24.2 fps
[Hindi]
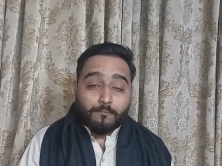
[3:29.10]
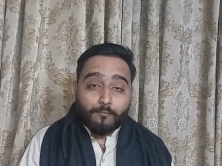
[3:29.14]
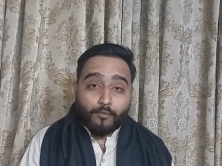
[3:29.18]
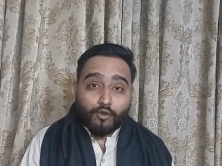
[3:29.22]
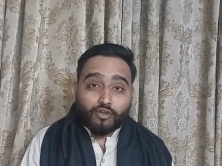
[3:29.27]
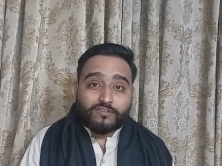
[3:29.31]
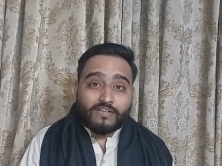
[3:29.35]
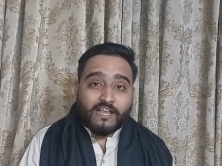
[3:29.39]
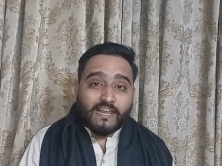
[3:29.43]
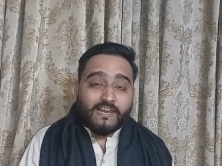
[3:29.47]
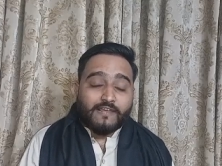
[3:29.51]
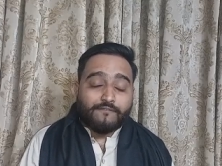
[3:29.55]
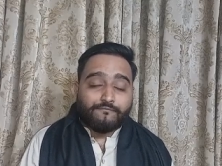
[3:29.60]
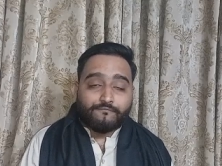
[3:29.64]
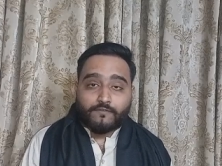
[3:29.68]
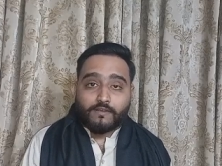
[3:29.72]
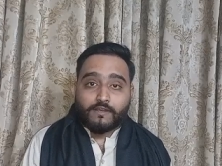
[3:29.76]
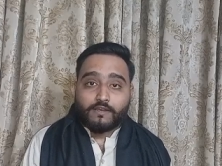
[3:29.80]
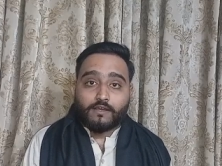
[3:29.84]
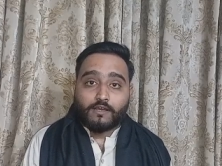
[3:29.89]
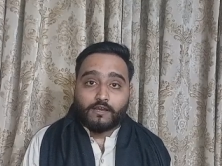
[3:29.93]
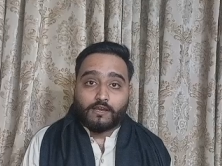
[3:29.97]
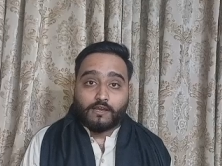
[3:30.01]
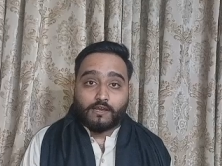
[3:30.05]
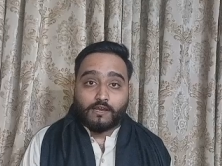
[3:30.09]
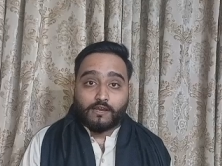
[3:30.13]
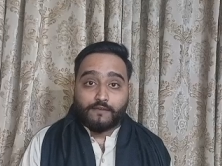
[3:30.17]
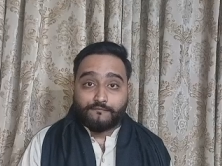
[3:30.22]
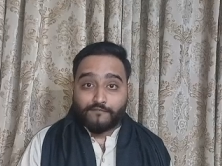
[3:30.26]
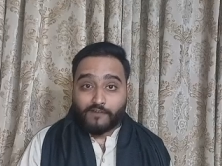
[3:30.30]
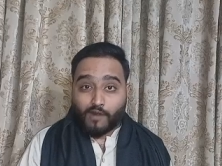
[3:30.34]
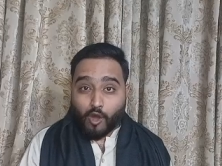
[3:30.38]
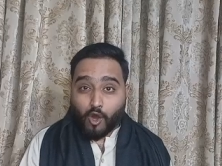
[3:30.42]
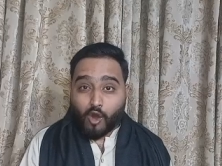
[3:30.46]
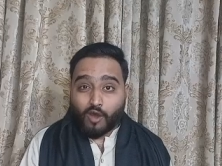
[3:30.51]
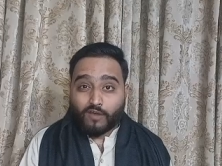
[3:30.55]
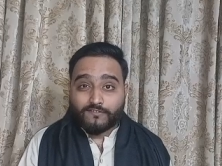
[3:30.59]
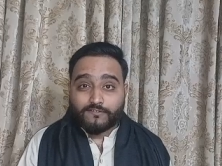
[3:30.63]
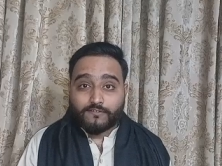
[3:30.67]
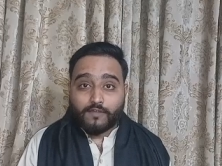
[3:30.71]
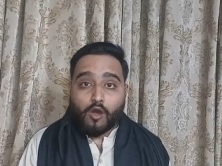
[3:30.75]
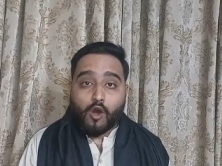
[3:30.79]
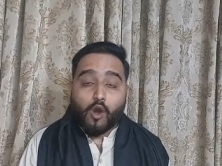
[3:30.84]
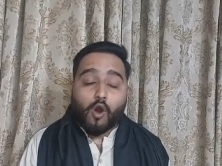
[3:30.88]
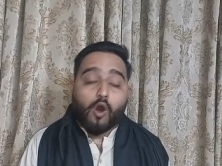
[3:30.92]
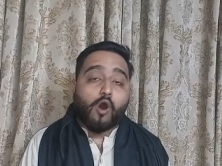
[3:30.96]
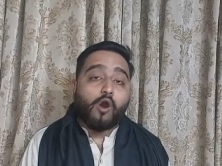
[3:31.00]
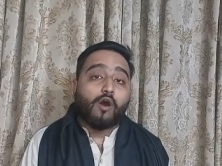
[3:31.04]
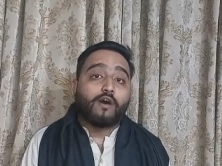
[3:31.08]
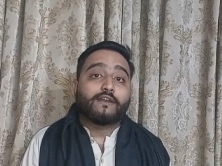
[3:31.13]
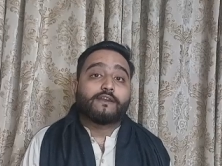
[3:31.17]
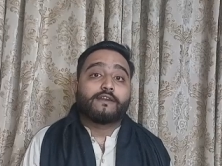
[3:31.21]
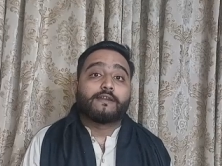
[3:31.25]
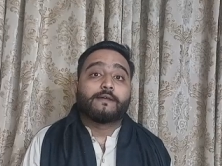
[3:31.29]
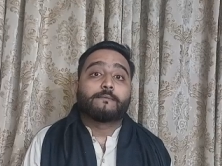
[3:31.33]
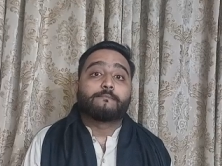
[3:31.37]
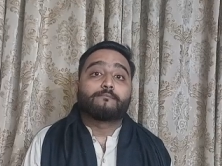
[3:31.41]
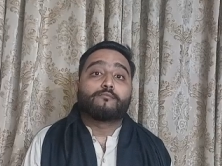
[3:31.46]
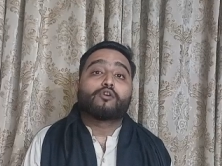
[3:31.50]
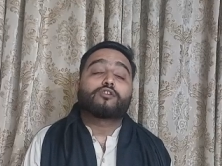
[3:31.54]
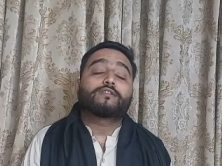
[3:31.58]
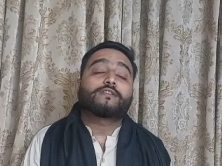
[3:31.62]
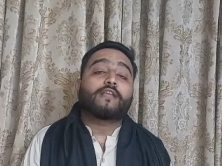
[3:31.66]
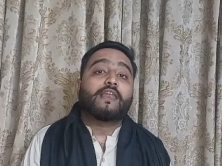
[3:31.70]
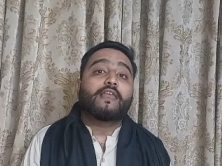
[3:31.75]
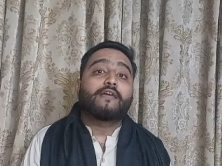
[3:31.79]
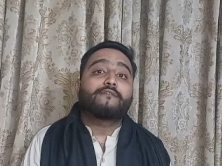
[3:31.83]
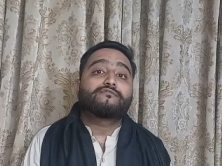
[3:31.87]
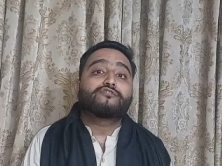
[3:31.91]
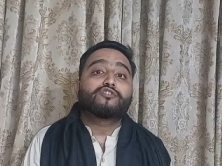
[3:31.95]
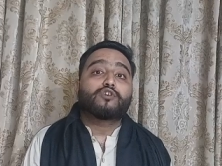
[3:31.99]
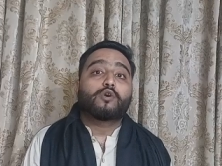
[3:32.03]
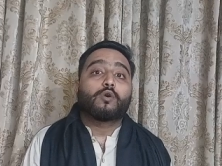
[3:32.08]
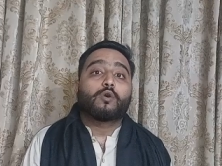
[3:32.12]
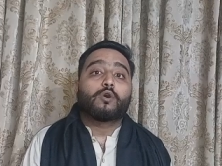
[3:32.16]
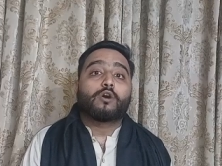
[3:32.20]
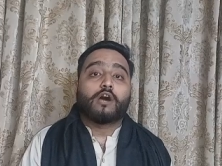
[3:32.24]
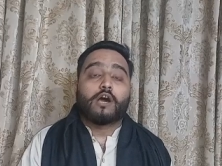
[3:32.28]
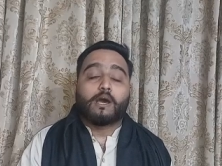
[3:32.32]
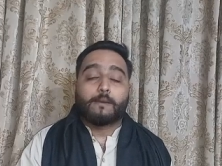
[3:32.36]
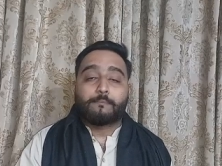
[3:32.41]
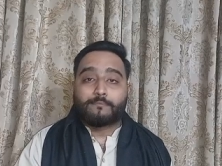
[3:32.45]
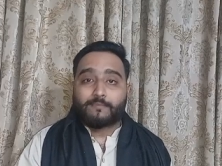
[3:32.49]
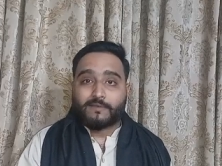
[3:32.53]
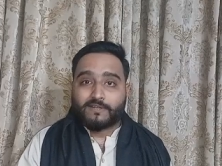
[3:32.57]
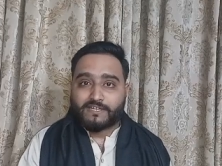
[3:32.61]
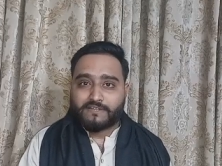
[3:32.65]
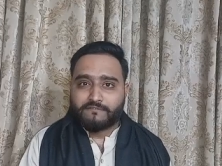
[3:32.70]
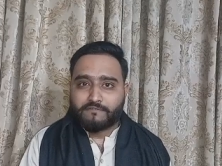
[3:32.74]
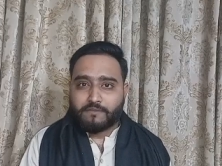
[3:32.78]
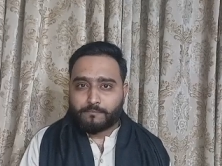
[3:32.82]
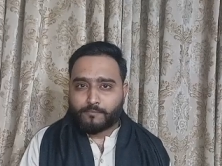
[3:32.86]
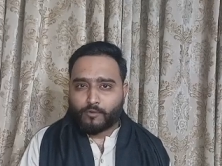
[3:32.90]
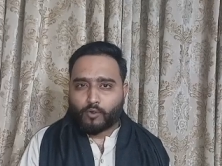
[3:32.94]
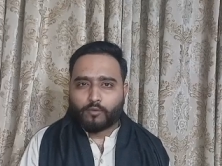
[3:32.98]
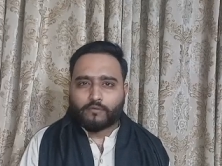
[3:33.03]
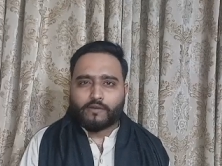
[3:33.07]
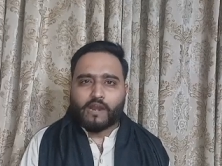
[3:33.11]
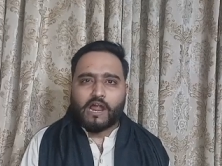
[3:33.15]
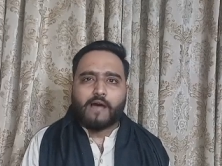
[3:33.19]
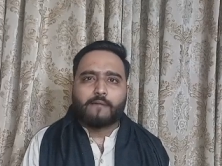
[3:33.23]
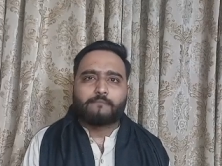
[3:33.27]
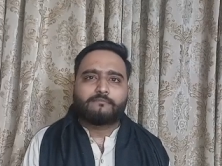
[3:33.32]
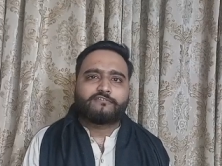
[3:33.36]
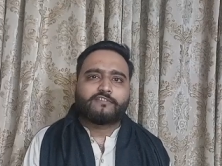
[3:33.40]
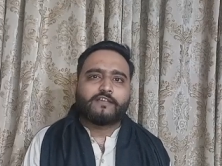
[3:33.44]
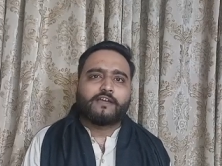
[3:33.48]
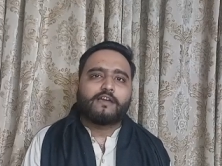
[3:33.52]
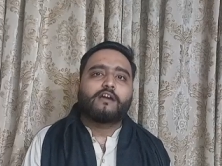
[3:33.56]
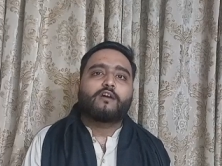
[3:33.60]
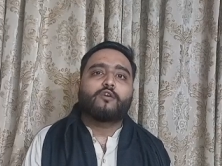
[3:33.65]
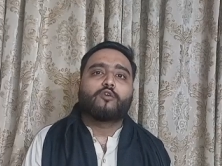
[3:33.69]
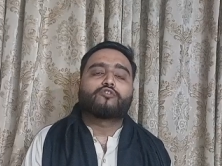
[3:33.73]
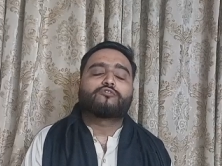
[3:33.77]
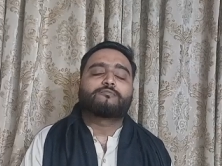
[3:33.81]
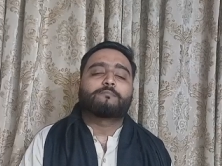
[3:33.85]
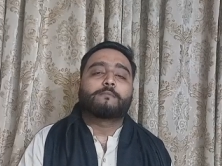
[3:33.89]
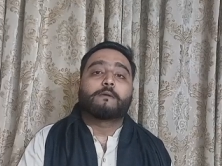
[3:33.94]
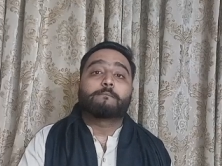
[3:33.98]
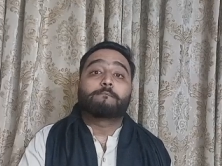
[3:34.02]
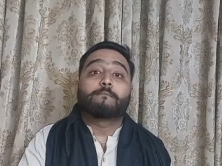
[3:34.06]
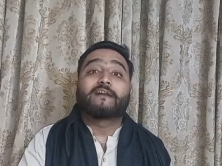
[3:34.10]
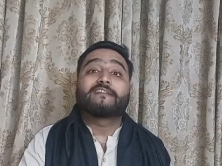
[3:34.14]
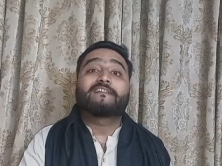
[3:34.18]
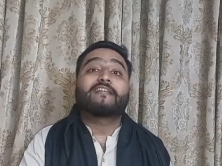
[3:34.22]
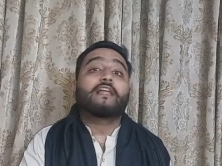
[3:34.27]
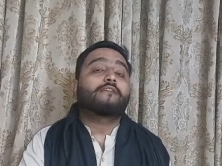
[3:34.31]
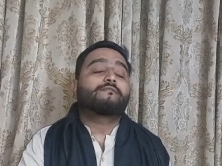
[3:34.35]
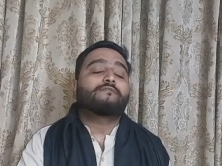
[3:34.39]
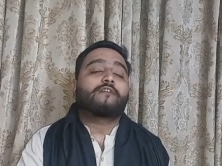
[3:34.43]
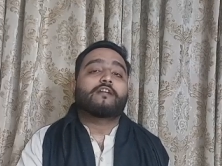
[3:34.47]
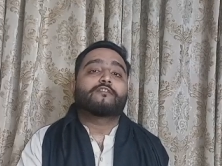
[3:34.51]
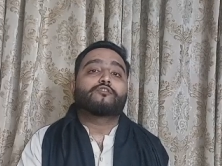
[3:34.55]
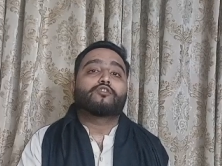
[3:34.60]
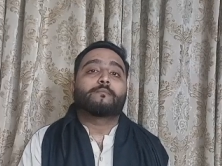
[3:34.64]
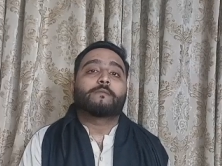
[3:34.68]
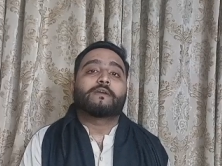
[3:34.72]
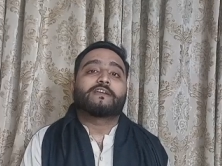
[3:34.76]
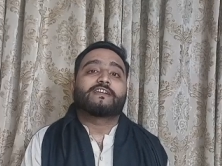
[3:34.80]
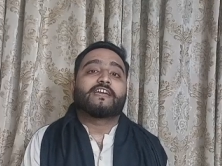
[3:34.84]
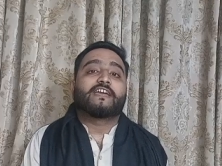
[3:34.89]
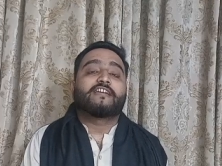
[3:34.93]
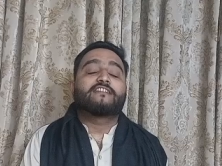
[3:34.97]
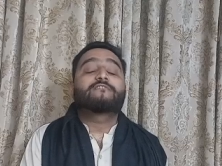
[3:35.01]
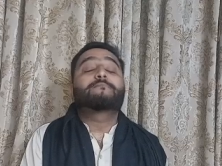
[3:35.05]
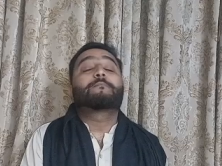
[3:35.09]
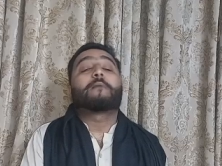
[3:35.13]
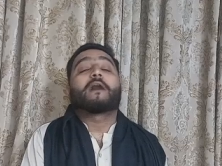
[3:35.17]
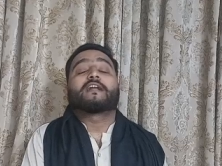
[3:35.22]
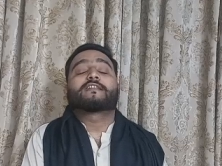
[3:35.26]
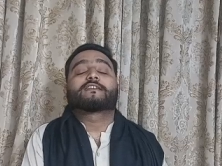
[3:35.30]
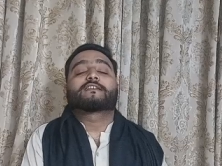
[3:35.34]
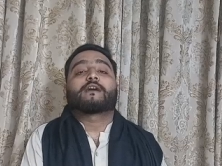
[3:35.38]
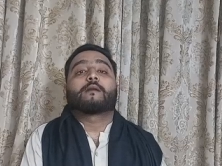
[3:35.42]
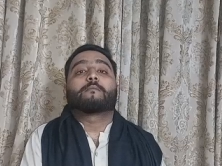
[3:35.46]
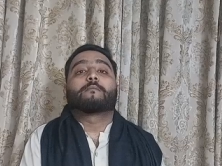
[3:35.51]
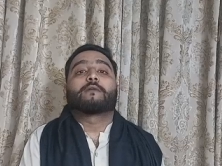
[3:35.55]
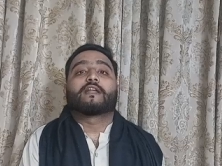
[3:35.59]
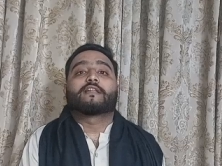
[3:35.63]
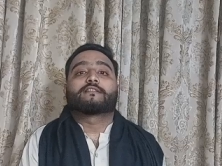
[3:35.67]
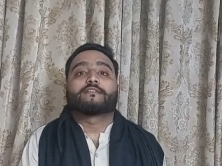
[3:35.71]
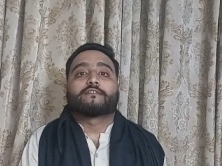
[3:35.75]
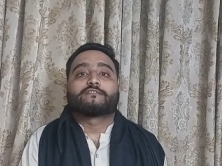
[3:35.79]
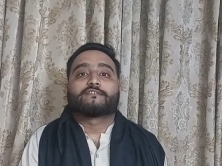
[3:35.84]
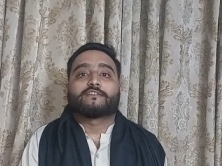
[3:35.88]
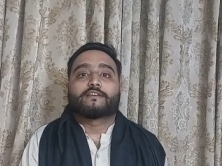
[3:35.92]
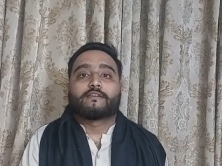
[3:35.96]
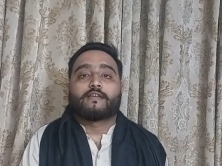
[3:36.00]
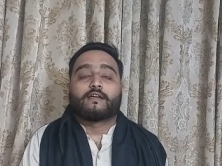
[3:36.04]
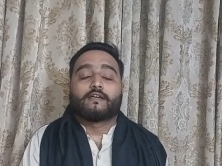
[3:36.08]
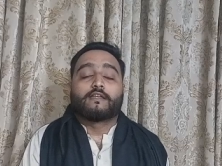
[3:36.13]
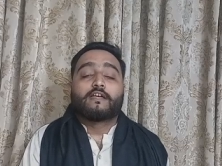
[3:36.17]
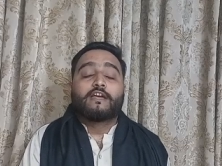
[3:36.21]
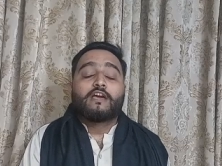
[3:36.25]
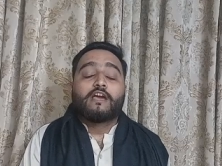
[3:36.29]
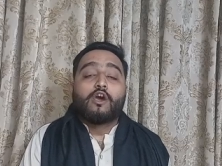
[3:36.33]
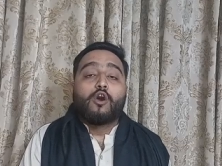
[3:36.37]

मुख्तलफ़ व्लाग्स और मुख्तलिफ जो टी वी प्रोग्राम्स हैं उसमें बंद अल्फाजों में इस बात का बड़ा तस्करा